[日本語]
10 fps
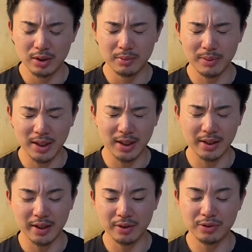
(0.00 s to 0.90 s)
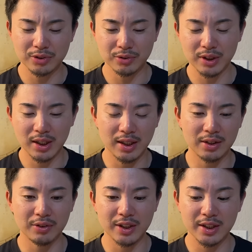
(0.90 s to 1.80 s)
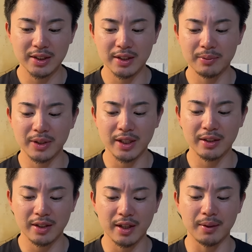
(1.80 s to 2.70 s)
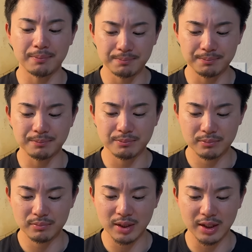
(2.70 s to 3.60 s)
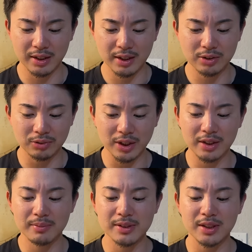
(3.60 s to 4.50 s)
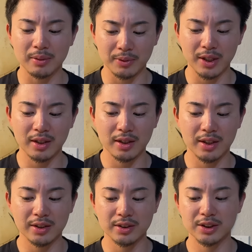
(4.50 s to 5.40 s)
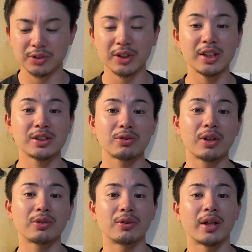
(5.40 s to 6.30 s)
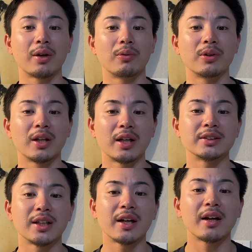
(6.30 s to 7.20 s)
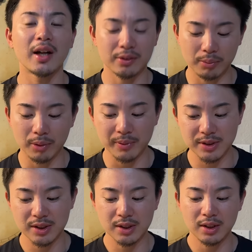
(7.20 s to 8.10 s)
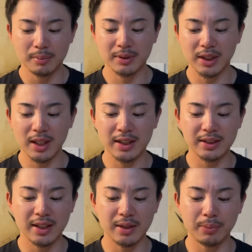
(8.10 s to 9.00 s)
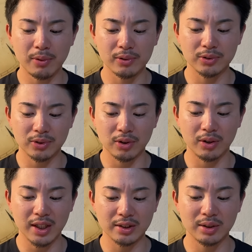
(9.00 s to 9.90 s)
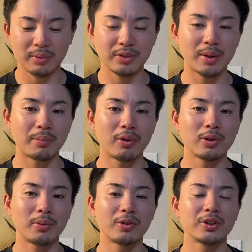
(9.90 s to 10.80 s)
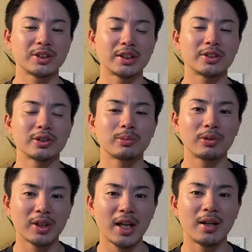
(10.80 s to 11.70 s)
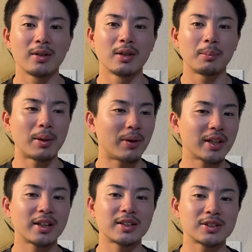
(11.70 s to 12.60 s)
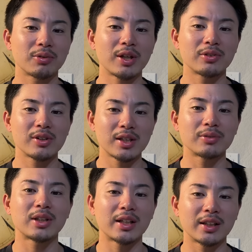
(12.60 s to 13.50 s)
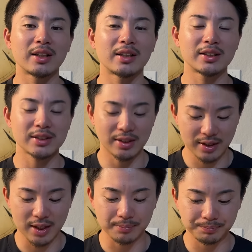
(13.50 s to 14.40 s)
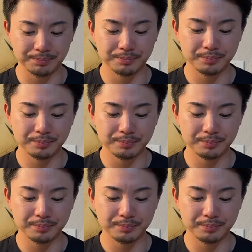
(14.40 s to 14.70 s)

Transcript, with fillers: まあ、結局そんな、あの、言い当たりでもないんで、うん、まあ、いい打たれてますけどもね、えー、非常にいいストレートを投げ込んでたんじゃないかなと思います。ただ、えー、フォークとカットボールでボールボールにして、ツーボールで、まあ、割り切ってストレート行って打たれたって形なんで、